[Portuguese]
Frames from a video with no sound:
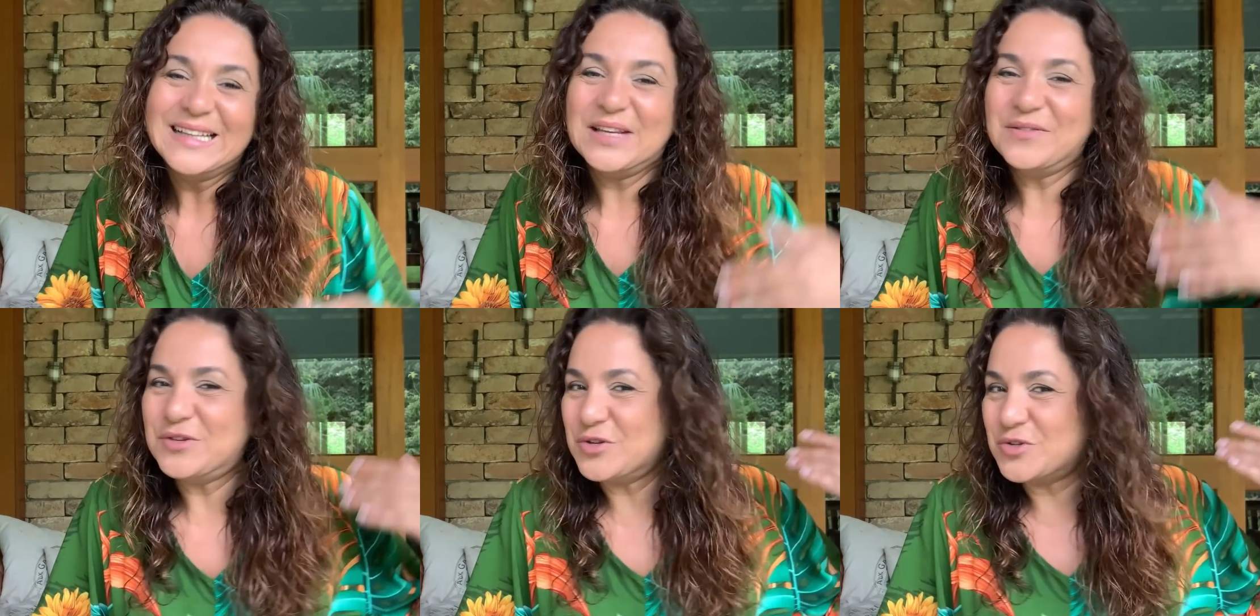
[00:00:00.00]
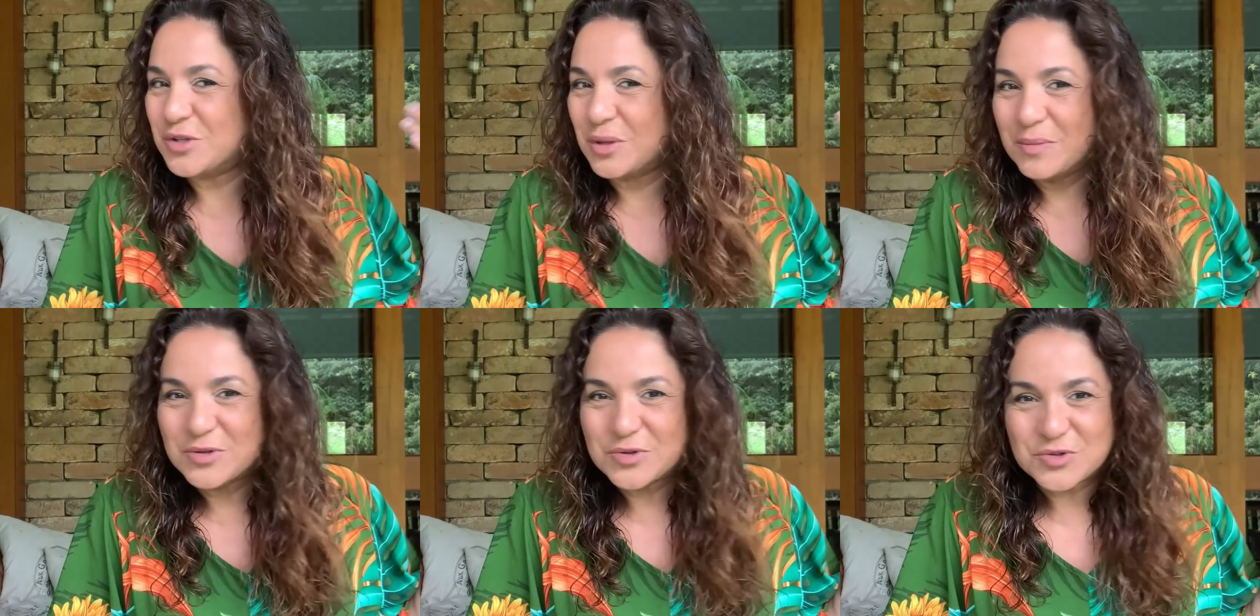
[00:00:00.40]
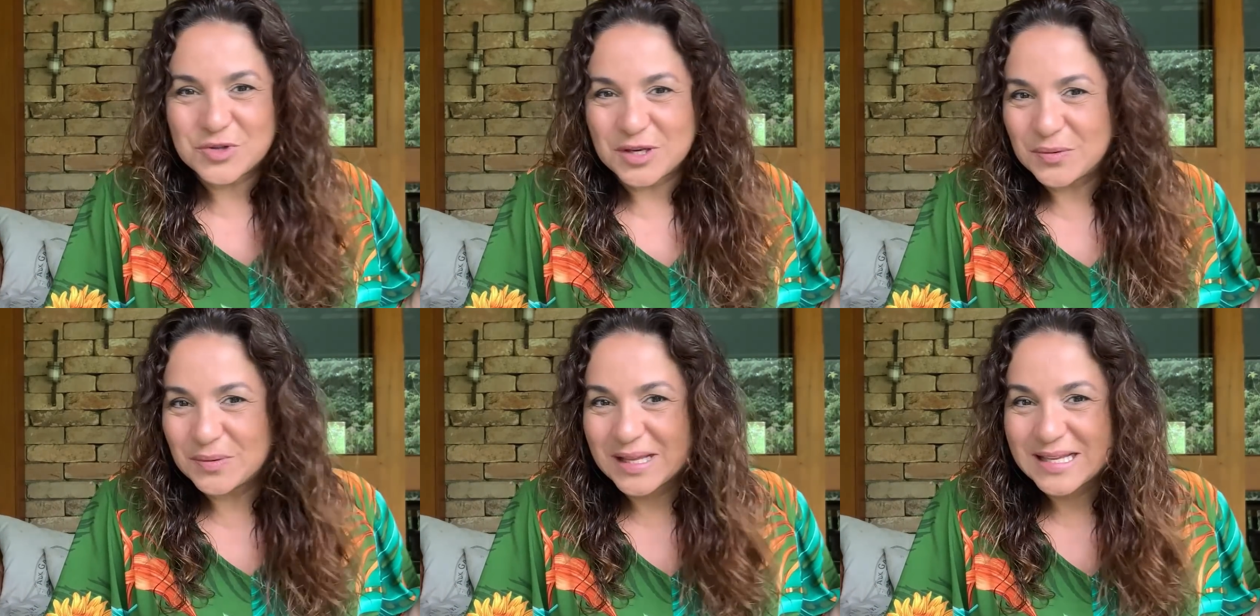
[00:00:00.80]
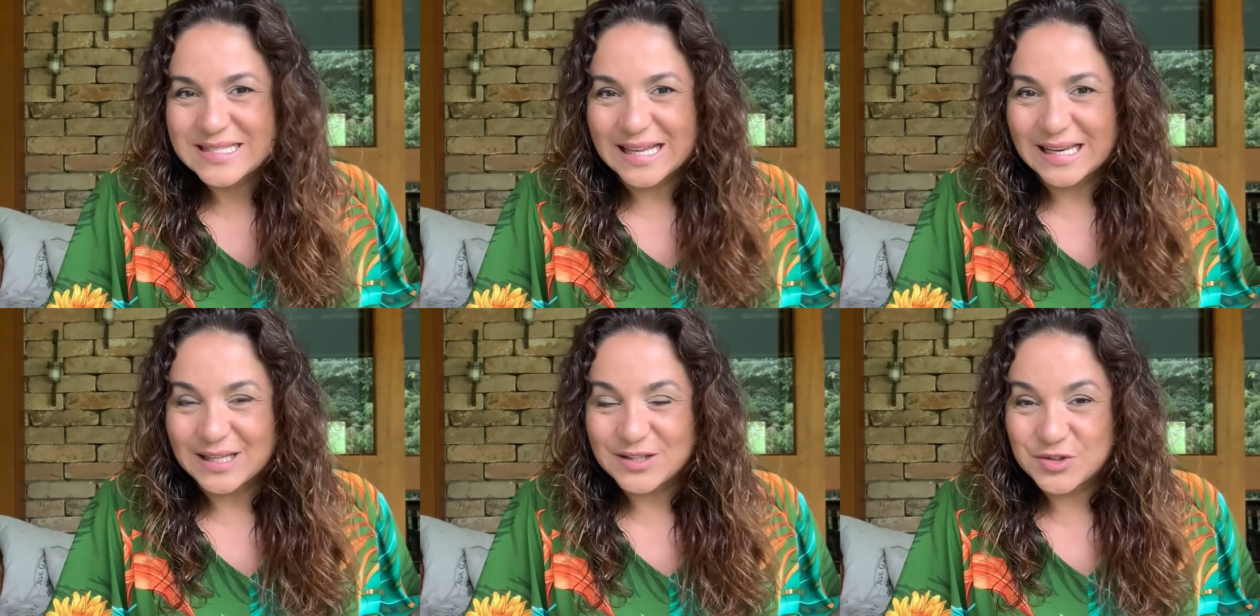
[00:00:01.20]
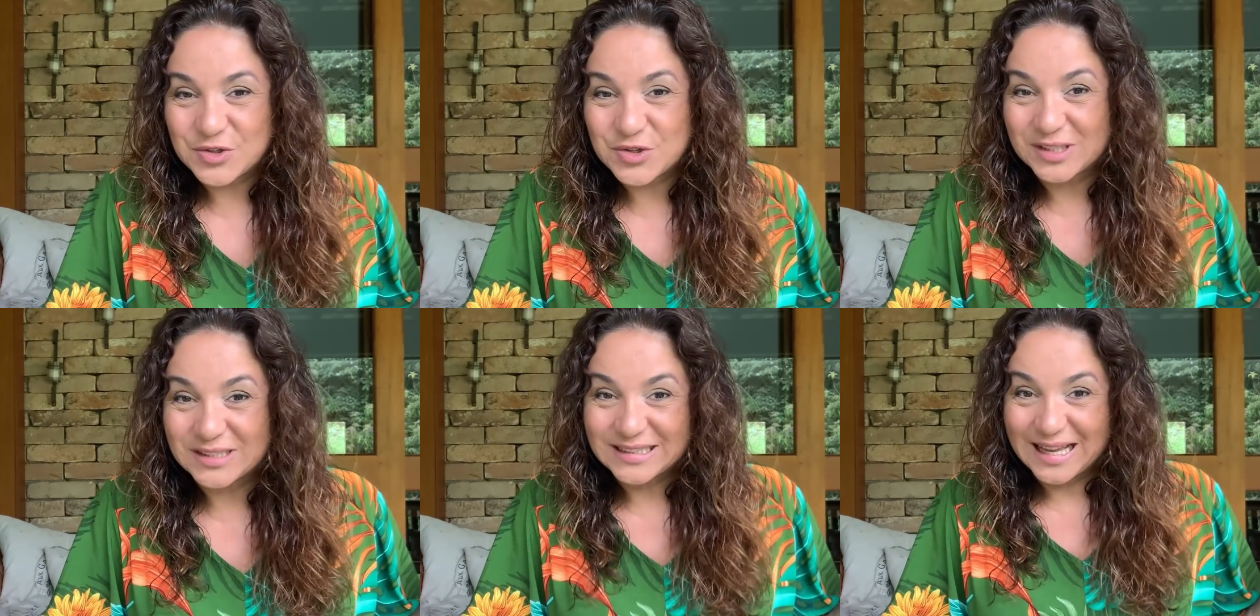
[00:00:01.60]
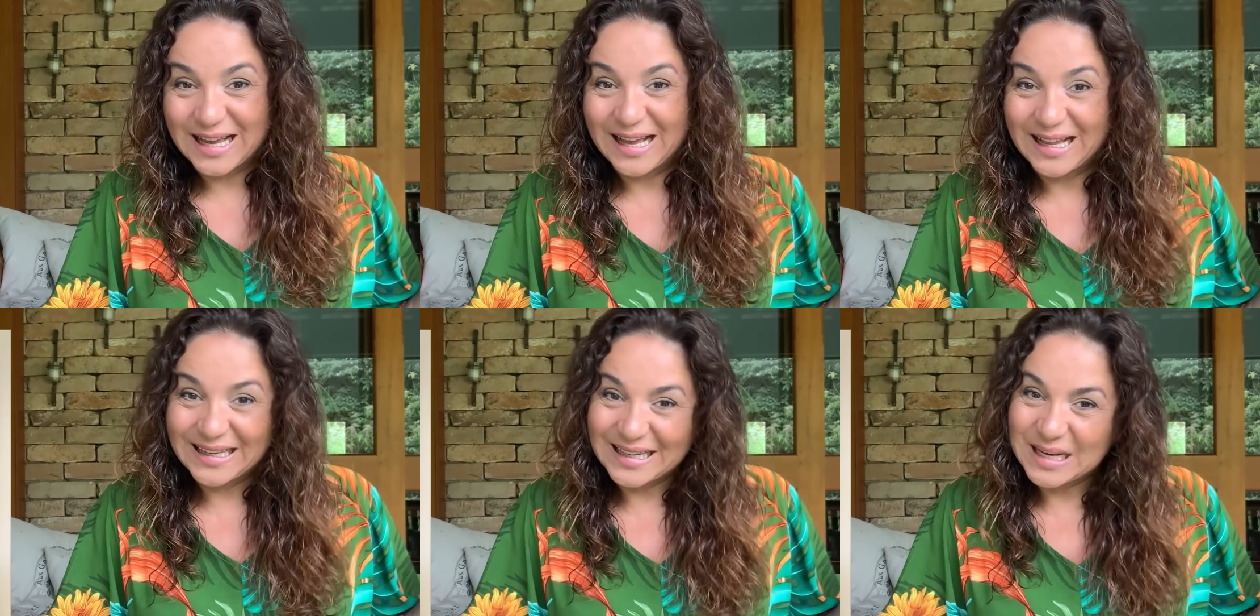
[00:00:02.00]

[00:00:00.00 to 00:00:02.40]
Teve gente que também sugeriu na sala de jantar,